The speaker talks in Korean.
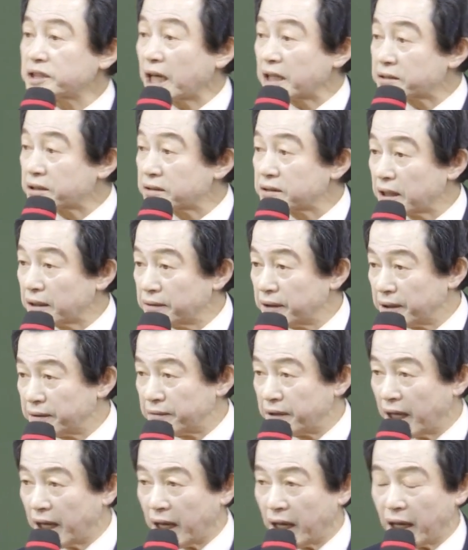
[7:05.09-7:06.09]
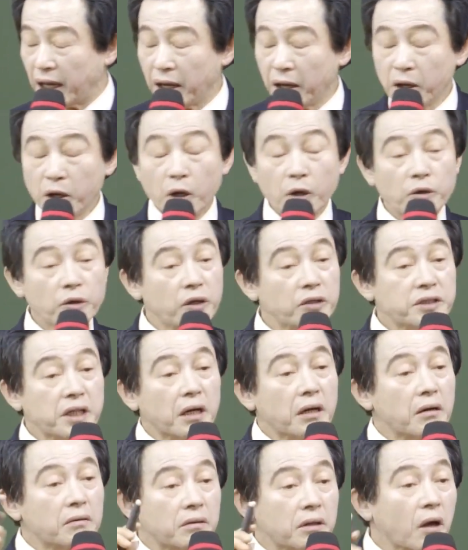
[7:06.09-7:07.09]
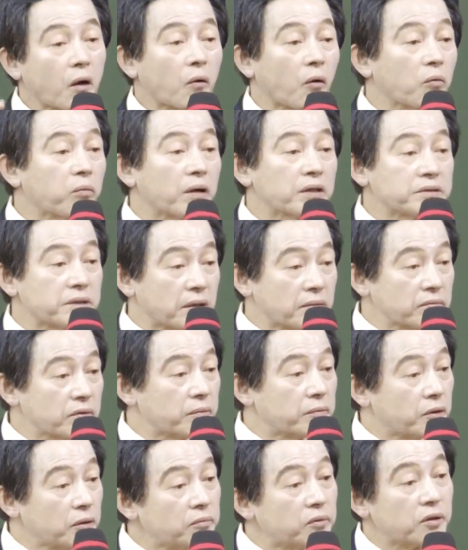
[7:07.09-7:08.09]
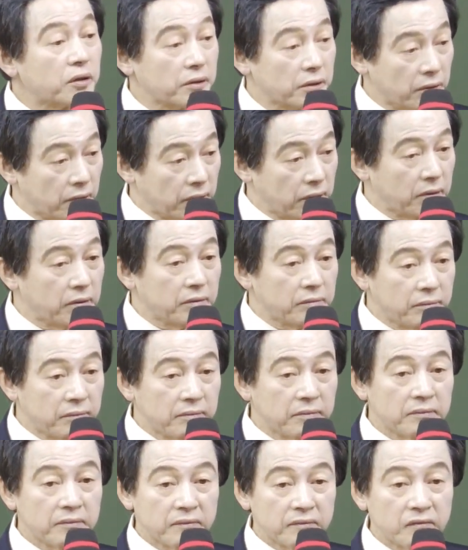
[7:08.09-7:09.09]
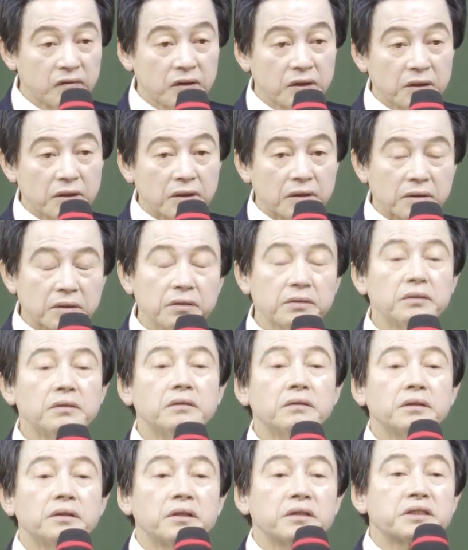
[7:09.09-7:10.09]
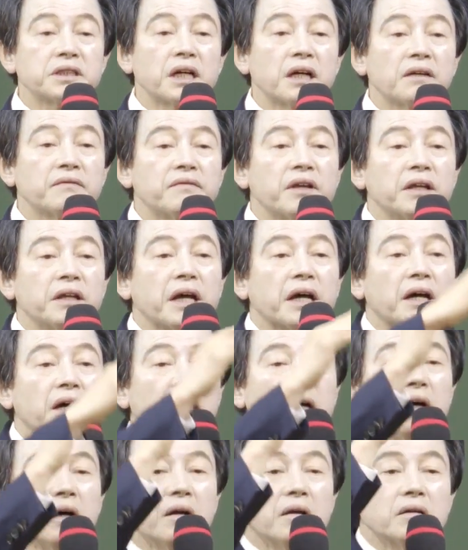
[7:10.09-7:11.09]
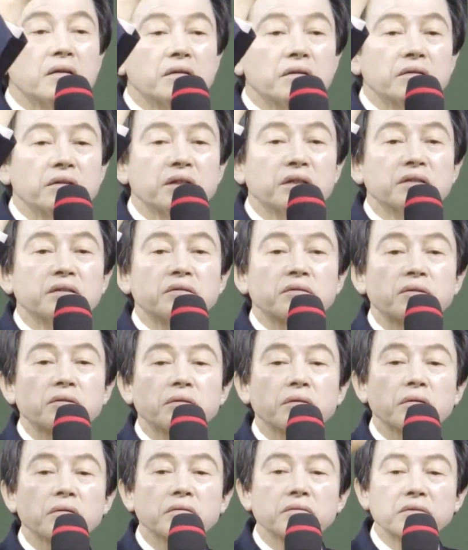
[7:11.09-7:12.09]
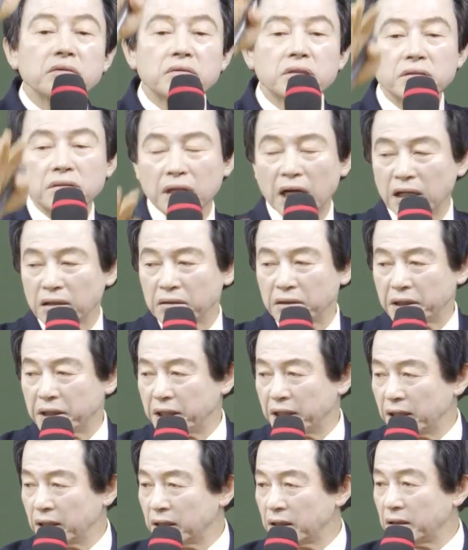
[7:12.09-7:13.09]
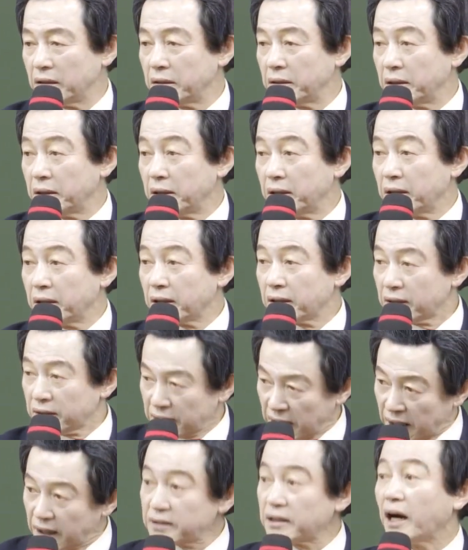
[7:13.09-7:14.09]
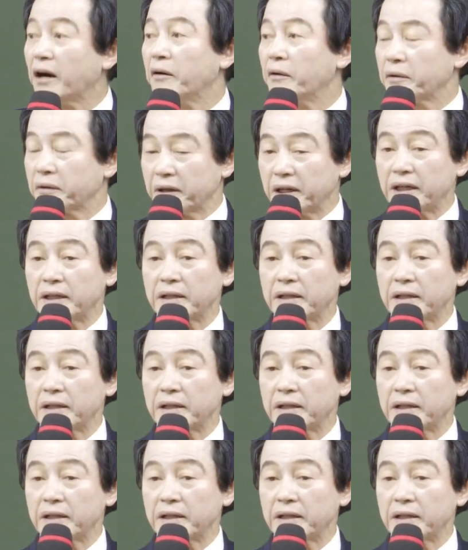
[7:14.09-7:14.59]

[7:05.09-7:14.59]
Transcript: 잘 쓰셨는데 여자가 그렇게 공부한 사람도 드물어요. 그 여자한테 내가 영어로 들어간 거야. 내가 나온 거야.